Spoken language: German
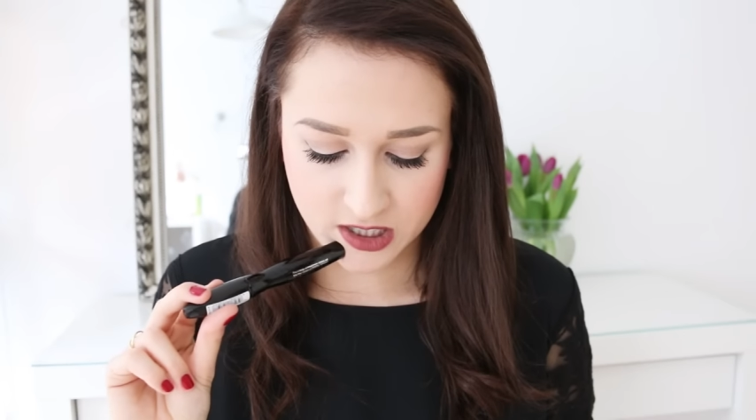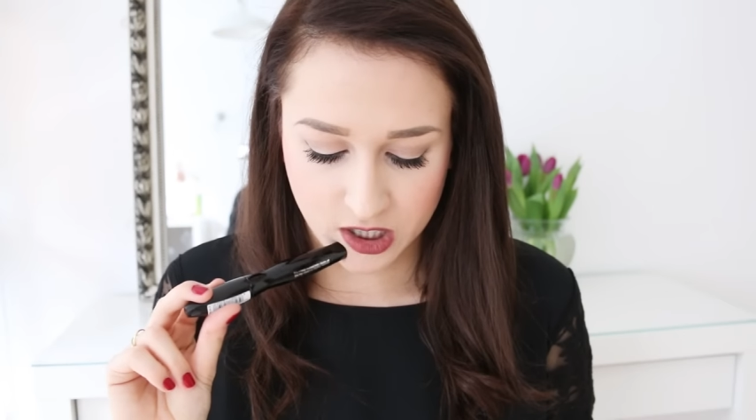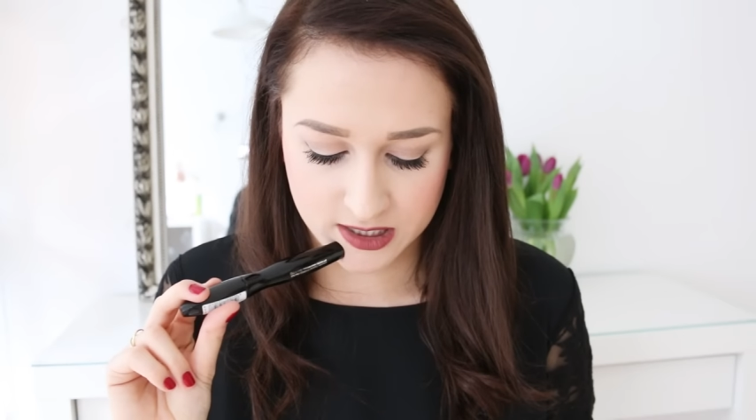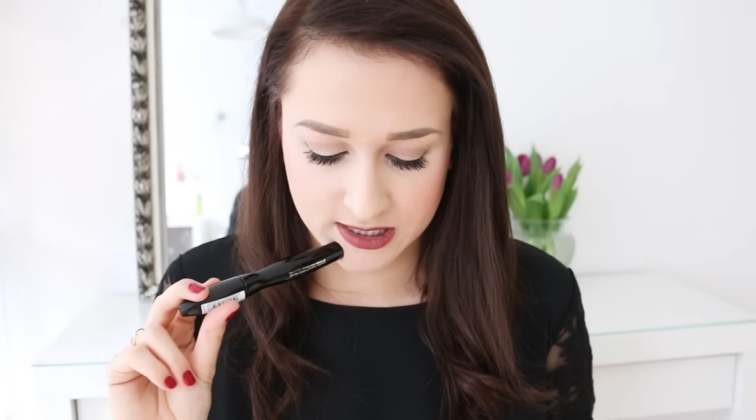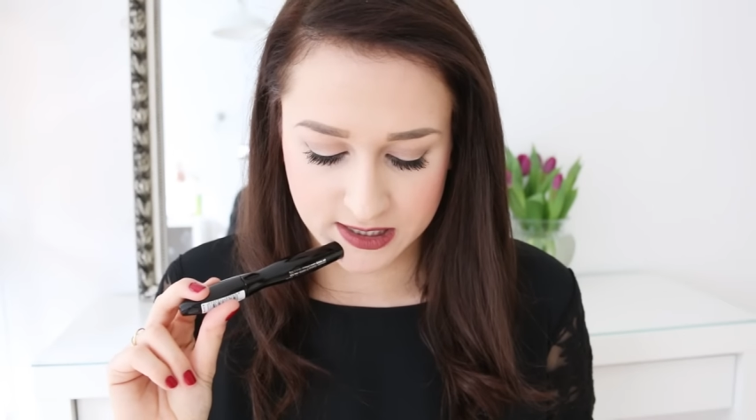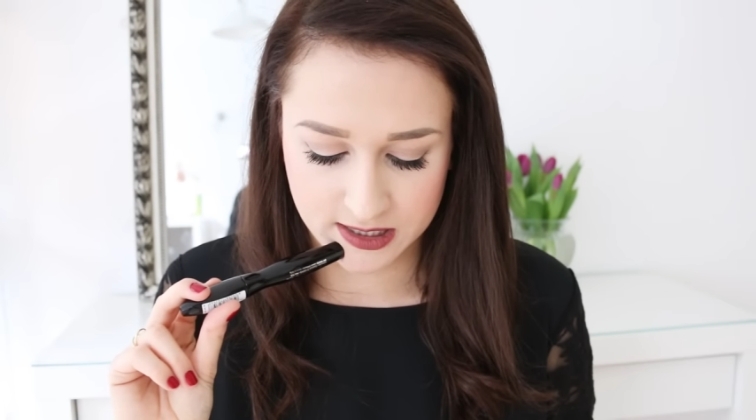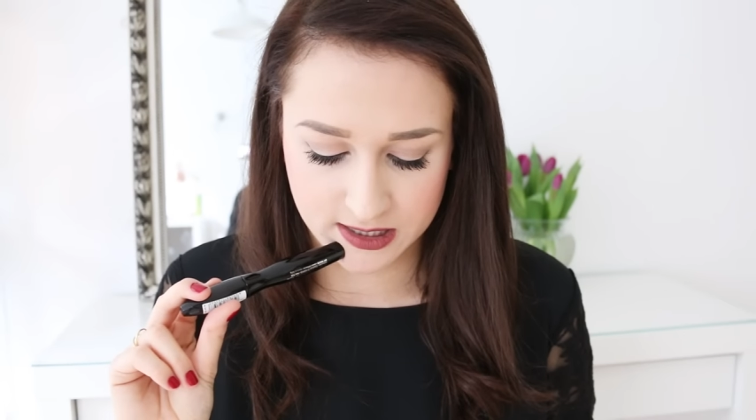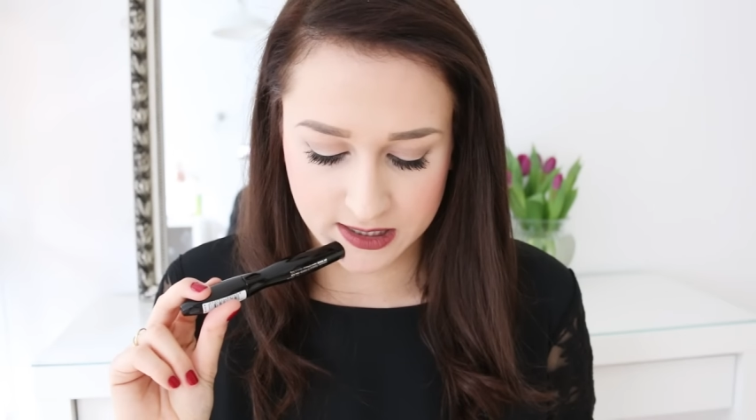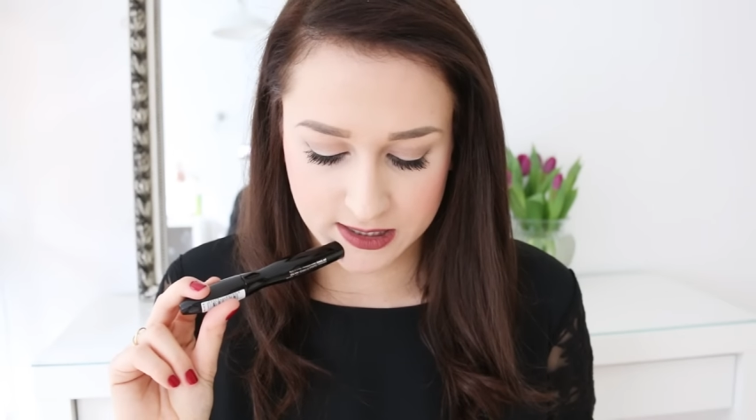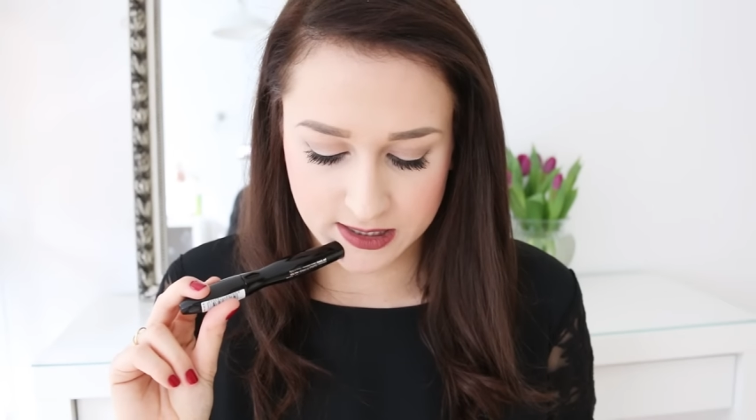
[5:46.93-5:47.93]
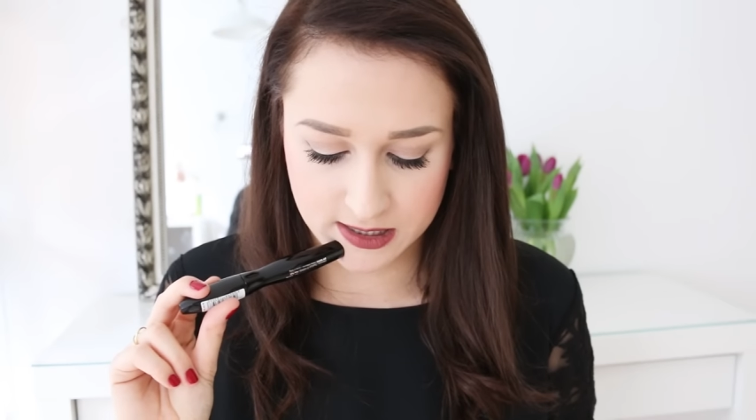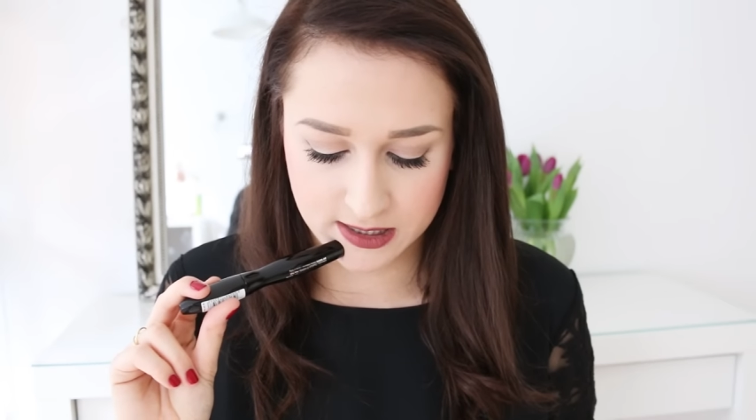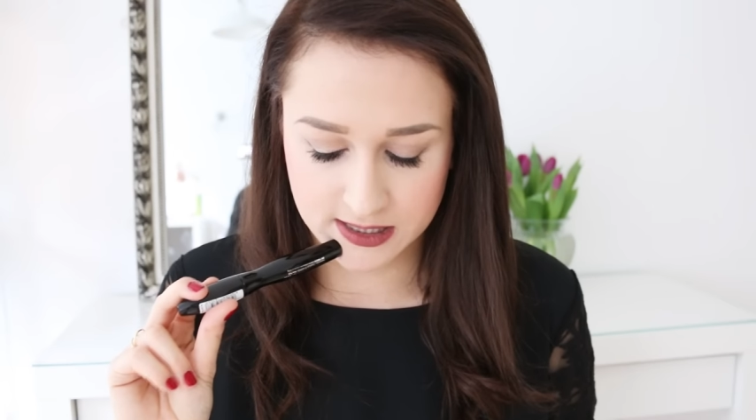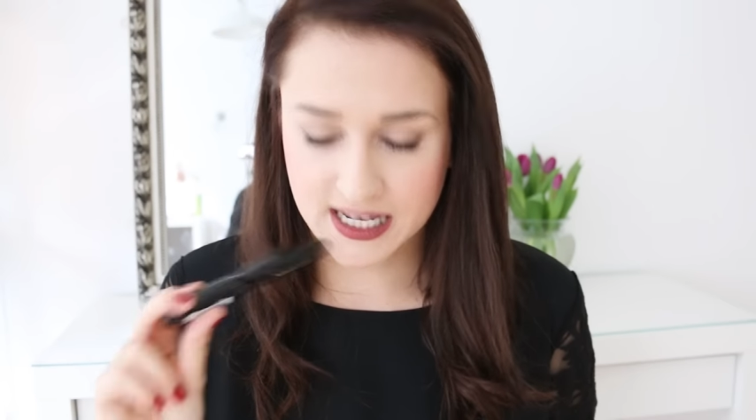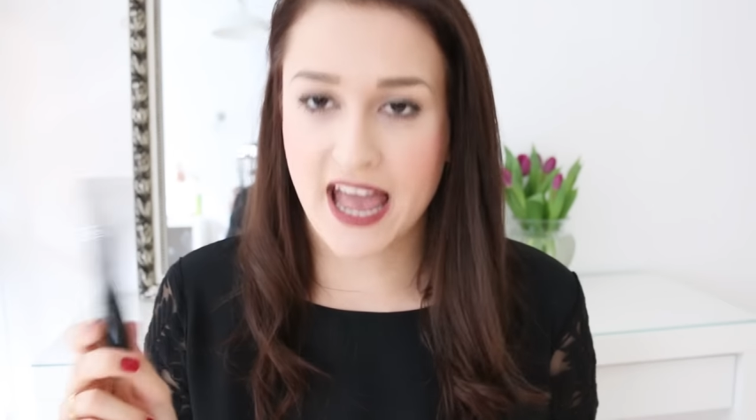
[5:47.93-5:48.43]
kostet
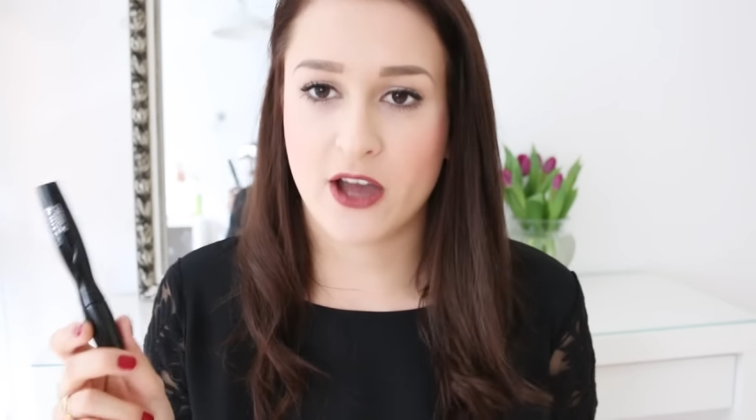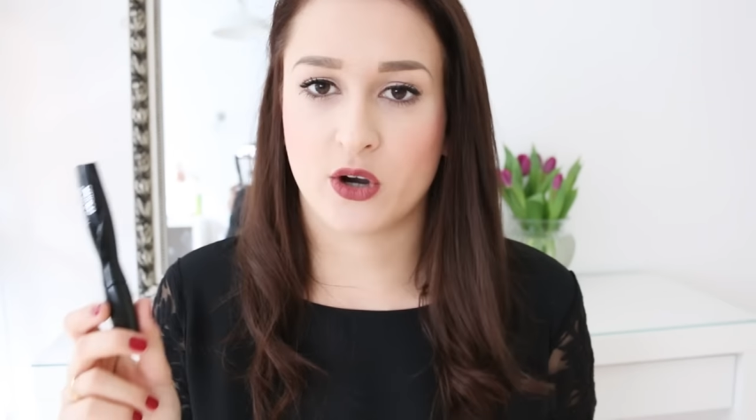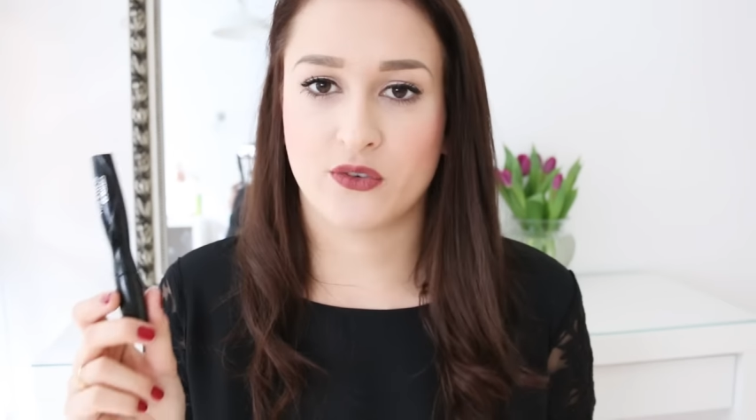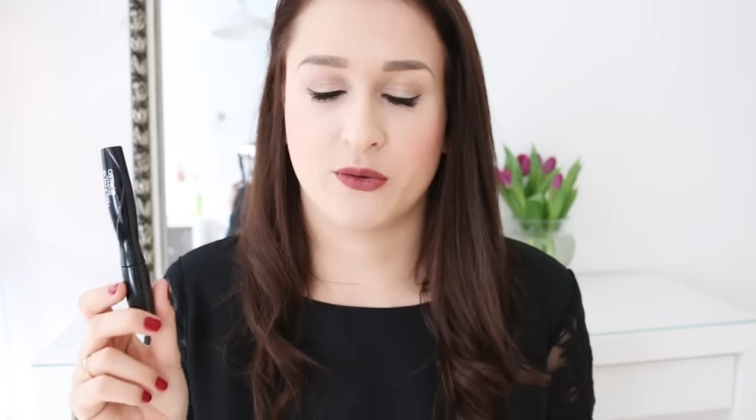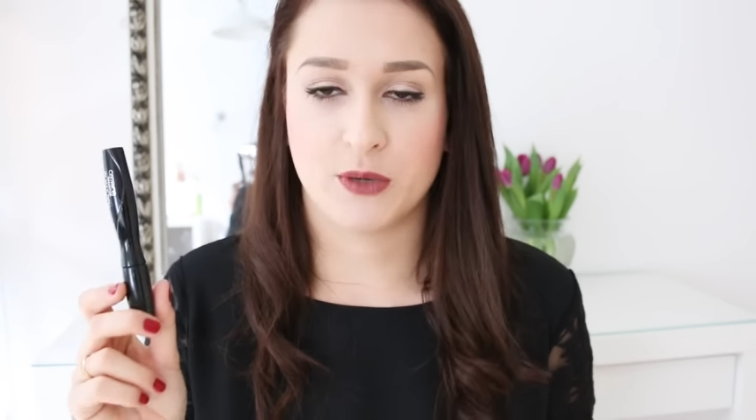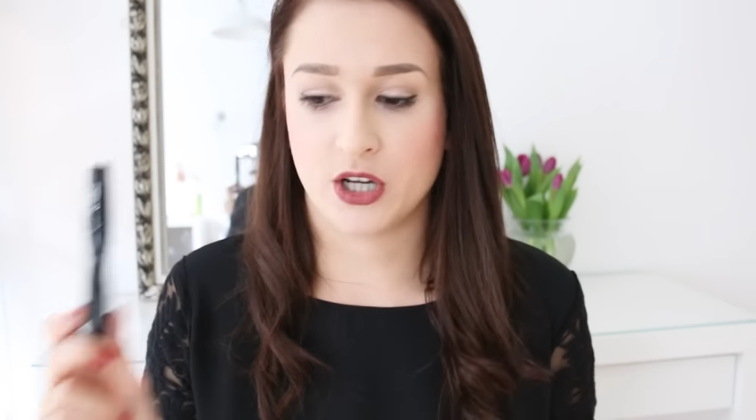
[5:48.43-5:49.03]
3,95 Euro.